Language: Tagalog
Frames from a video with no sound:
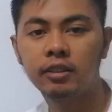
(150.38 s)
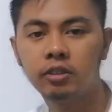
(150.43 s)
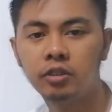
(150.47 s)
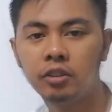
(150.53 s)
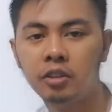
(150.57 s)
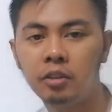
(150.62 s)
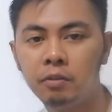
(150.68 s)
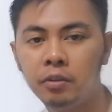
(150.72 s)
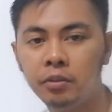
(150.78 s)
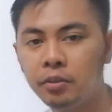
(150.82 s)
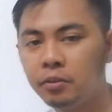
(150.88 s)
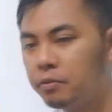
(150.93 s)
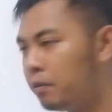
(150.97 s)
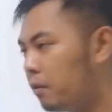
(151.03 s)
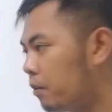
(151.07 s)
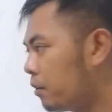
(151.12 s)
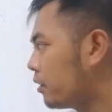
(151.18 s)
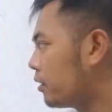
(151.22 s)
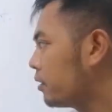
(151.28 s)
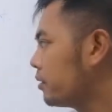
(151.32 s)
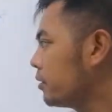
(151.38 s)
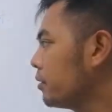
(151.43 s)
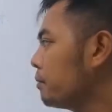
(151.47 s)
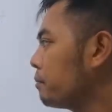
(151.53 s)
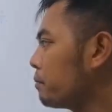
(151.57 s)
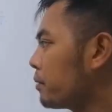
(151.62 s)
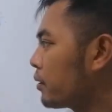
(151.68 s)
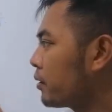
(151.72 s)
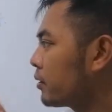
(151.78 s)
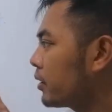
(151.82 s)
X is equal to 4.
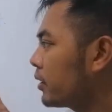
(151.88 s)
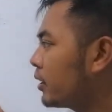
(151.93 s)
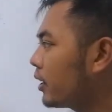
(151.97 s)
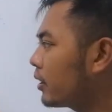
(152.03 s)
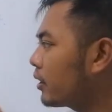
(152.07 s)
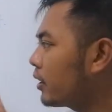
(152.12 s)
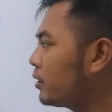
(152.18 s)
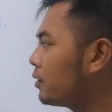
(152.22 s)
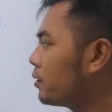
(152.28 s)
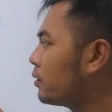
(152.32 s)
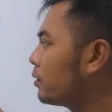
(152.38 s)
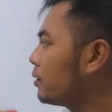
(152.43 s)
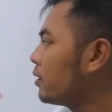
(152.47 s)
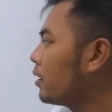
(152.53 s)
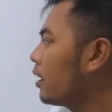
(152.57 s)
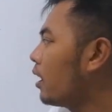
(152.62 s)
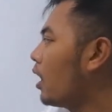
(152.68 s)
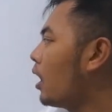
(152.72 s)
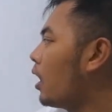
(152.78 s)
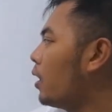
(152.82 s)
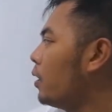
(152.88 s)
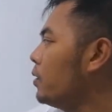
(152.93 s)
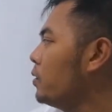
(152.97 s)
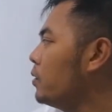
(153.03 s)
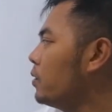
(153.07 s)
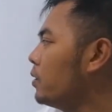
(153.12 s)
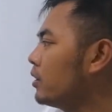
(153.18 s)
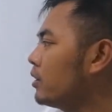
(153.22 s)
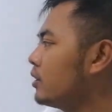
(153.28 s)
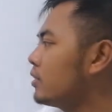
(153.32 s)
Pero ang tinatanong, how
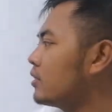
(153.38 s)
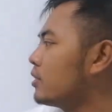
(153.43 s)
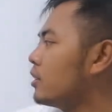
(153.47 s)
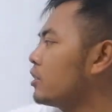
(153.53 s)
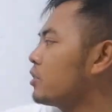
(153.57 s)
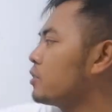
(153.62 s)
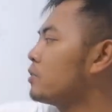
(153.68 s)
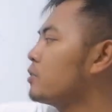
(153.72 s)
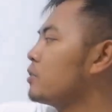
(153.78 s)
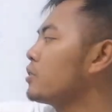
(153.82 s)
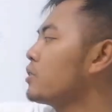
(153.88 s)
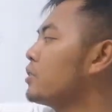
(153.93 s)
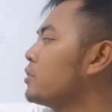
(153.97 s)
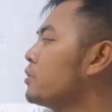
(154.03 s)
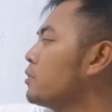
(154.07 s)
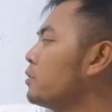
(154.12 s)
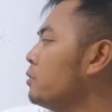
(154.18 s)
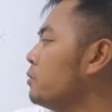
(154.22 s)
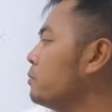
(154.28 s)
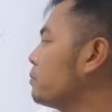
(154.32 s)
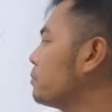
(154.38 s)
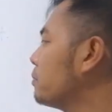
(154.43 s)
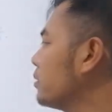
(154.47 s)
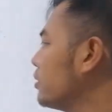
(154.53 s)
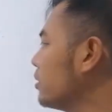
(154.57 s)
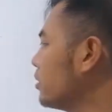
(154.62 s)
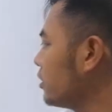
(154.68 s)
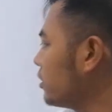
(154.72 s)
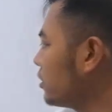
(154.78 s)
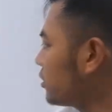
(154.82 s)
long is the shorter rope?
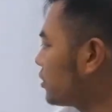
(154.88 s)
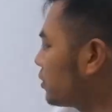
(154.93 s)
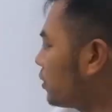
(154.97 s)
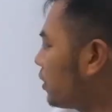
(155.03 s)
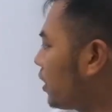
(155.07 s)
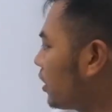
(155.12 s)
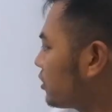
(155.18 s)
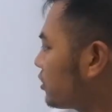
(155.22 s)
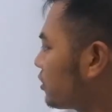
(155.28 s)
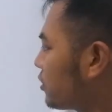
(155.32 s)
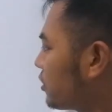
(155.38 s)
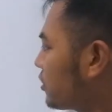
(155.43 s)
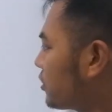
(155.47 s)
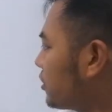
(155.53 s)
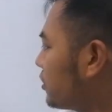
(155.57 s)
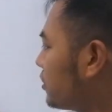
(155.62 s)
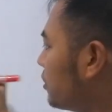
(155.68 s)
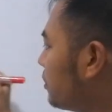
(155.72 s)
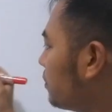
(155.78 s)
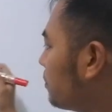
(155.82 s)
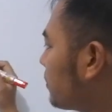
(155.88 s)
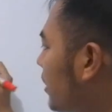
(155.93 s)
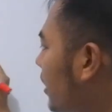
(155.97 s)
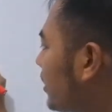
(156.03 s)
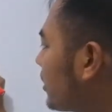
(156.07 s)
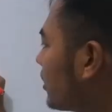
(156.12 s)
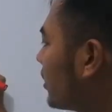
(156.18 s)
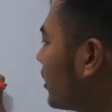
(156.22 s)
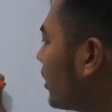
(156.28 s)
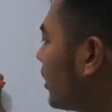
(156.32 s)
So, ang shorter rope
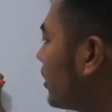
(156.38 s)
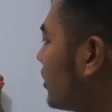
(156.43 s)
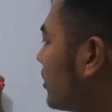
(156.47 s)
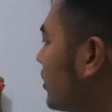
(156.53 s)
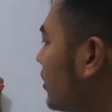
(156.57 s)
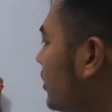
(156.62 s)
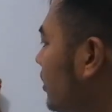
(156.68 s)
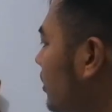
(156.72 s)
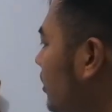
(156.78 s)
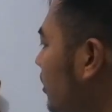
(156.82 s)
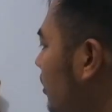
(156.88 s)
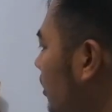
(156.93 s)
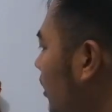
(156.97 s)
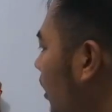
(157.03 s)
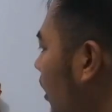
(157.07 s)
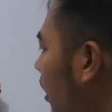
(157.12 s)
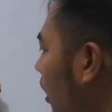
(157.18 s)
natin ay si